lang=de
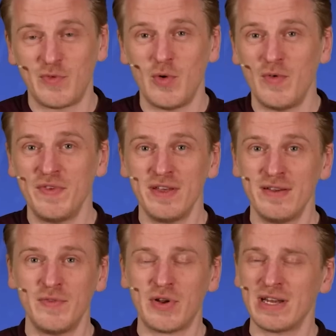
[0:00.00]
wo
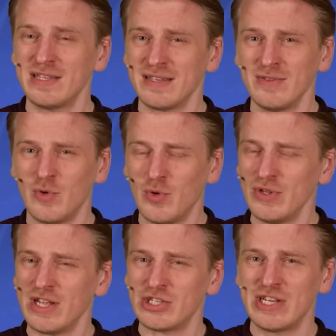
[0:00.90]
wir wirklich in
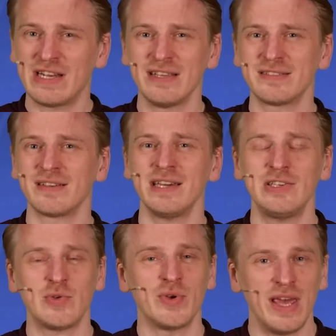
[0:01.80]
unterschiedlichste
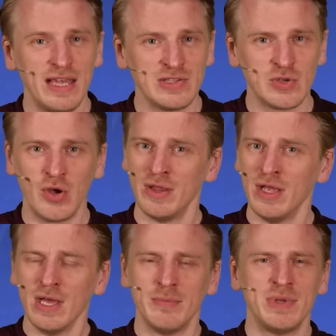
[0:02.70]
Richtungen gehen können.
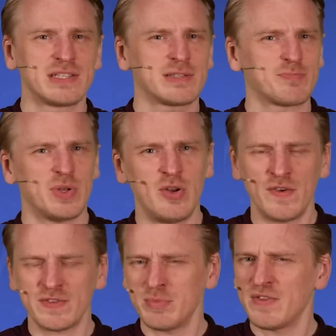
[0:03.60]
Mit
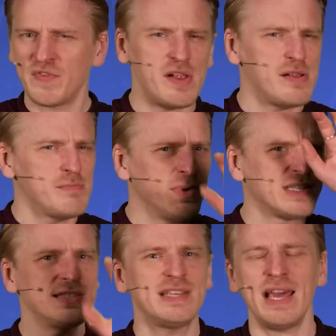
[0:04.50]
Spin-offs, mit Filmen,
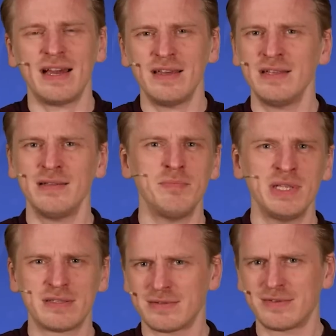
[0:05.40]
mit Serien,
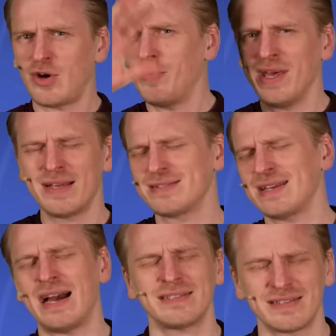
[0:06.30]
mit
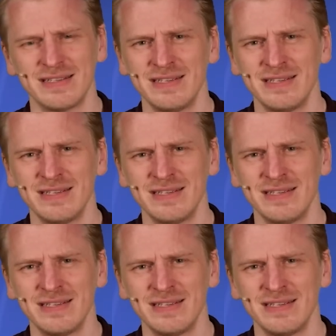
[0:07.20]
Comics, hast du